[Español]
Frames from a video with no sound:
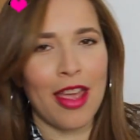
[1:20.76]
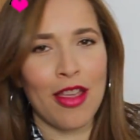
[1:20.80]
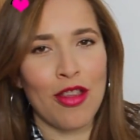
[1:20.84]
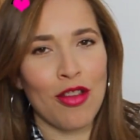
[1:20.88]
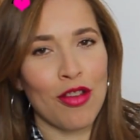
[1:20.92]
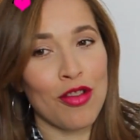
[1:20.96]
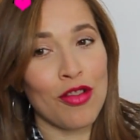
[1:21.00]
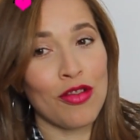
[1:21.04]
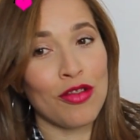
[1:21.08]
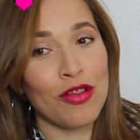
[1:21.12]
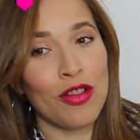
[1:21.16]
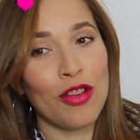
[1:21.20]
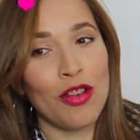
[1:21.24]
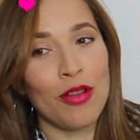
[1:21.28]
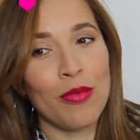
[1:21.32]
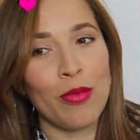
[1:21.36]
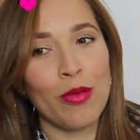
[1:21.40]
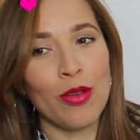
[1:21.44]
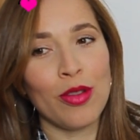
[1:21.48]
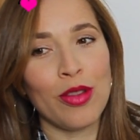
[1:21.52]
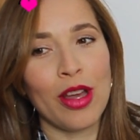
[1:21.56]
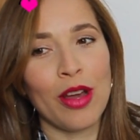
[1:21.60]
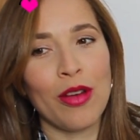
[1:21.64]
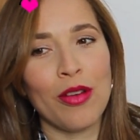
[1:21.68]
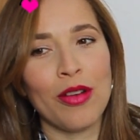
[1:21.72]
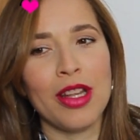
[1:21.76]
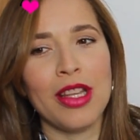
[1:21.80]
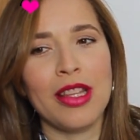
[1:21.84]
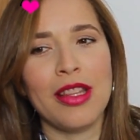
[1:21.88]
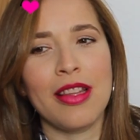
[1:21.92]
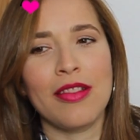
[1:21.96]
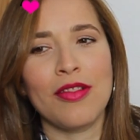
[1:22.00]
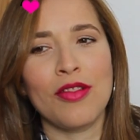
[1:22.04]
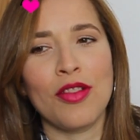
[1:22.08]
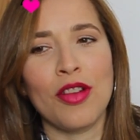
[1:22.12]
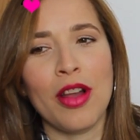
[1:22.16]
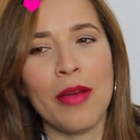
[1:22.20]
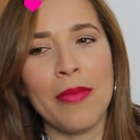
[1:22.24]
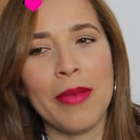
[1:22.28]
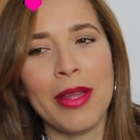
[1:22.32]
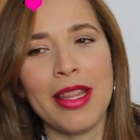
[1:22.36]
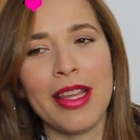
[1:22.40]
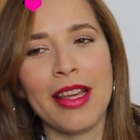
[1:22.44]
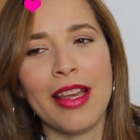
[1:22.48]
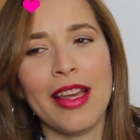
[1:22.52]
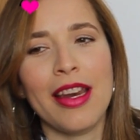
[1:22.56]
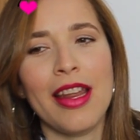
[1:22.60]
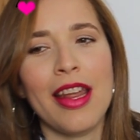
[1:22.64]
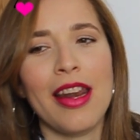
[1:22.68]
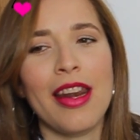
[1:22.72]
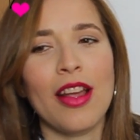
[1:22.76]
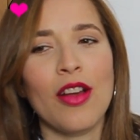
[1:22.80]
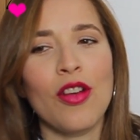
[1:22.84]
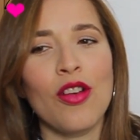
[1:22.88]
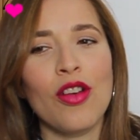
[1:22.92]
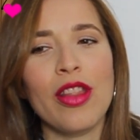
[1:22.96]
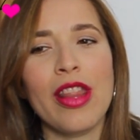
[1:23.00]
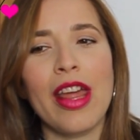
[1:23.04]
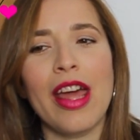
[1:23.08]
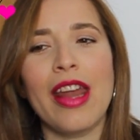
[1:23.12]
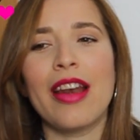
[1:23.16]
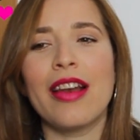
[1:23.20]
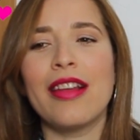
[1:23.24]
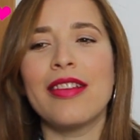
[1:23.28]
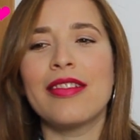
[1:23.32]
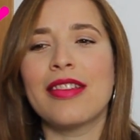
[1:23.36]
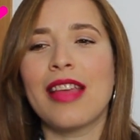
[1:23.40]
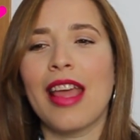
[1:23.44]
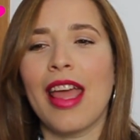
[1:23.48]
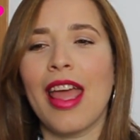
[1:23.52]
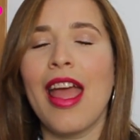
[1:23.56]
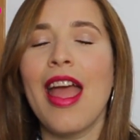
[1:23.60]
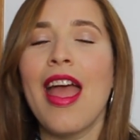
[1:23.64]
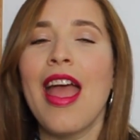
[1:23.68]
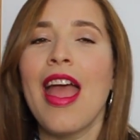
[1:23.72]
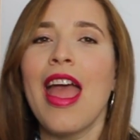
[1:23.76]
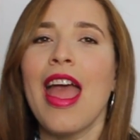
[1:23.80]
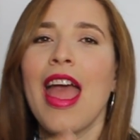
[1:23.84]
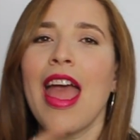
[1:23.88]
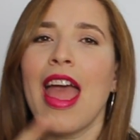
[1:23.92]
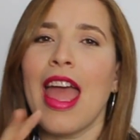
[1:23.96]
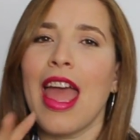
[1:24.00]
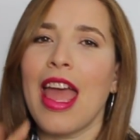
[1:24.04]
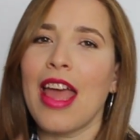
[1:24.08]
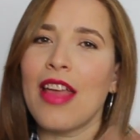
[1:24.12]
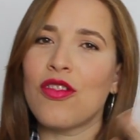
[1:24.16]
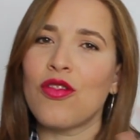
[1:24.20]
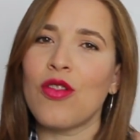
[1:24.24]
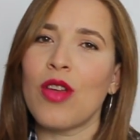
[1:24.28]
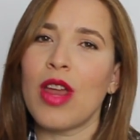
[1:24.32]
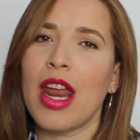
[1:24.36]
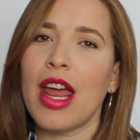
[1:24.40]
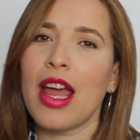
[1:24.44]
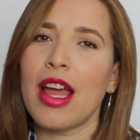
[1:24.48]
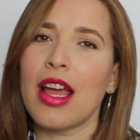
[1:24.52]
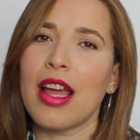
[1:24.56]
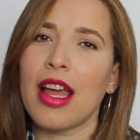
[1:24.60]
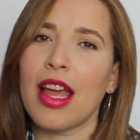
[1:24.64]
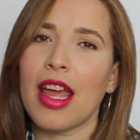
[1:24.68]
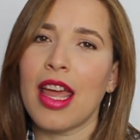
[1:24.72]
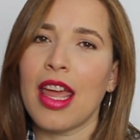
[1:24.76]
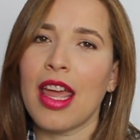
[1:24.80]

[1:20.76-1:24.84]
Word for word: ellos no son los protagonistas, solamente quería recordarles que eso eran